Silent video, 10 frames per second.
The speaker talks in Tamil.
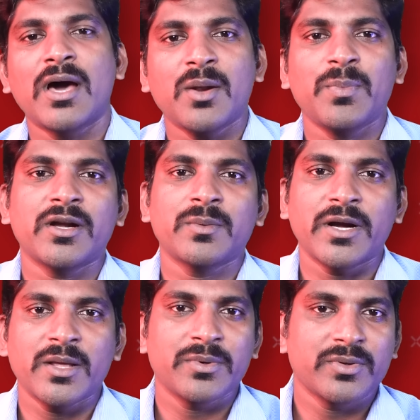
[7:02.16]
ஒரு ஆர்ப்பாட்டம்
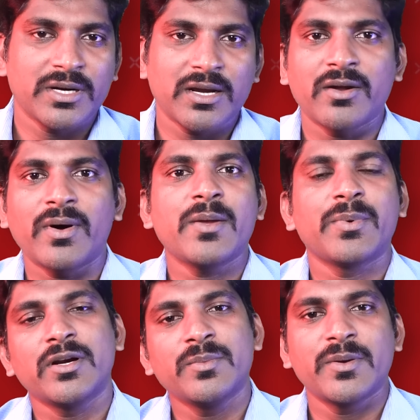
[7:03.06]
நடைபெறுவதற்கான
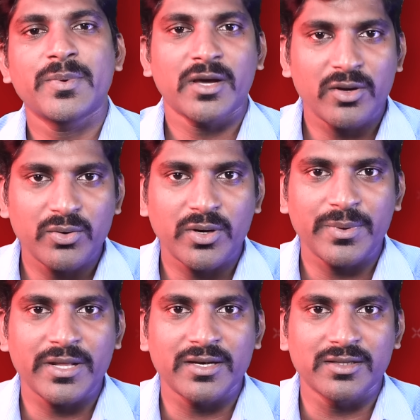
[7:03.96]
வாய்ப்புகளும் இருப்பதாக
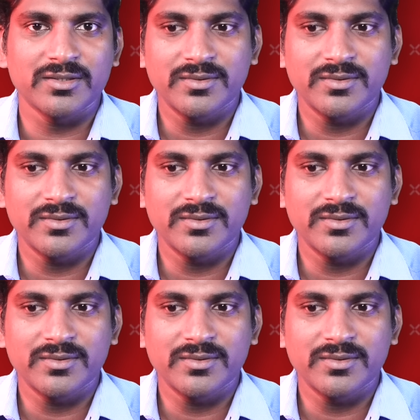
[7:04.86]
கூறப்படுகிறது